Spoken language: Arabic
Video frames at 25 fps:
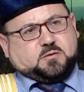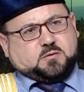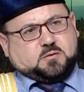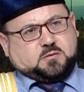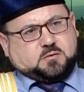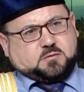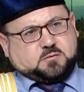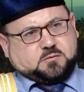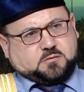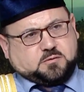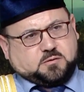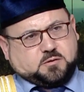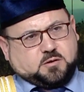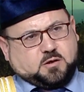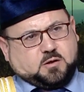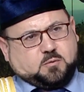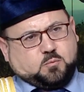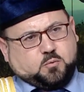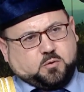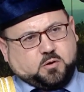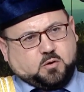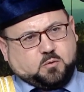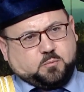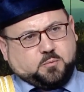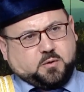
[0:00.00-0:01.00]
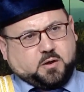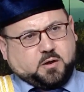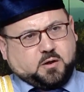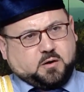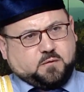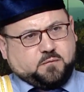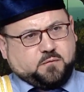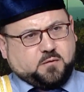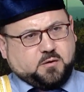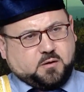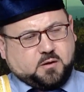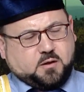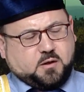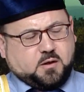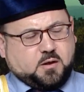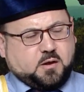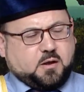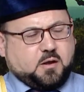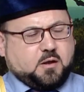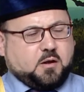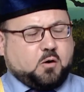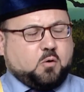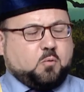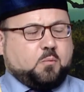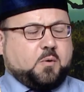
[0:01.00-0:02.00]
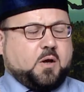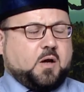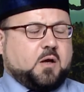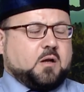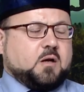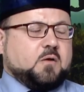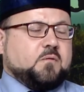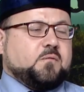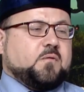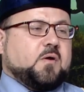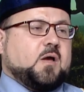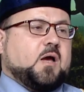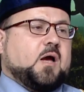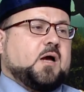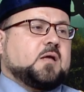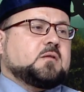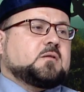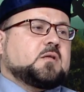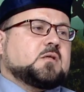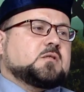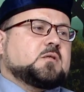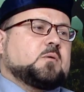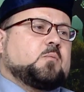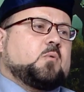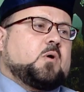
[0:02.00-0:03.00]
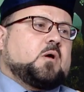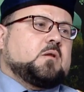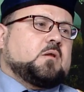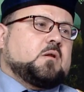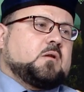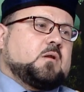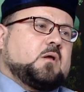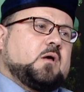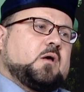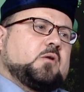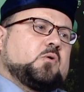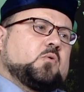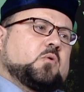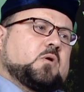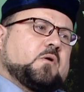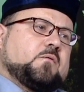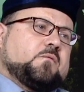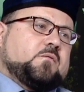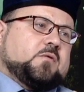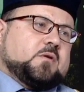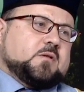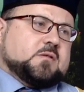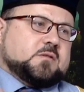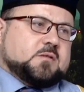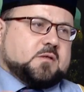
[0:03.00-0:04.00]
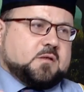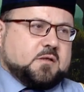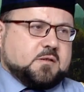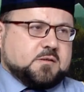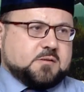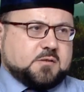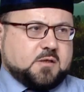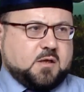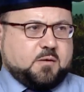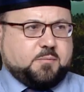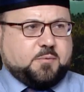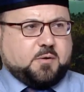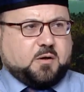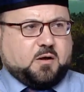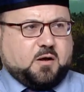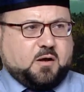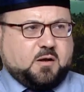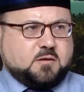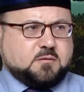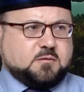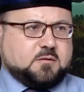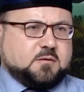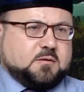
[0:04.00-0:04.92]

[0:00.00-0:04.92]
صيام يوم عرفة يوم عرفة أحتسب على الله أن يكفر السنة السابقة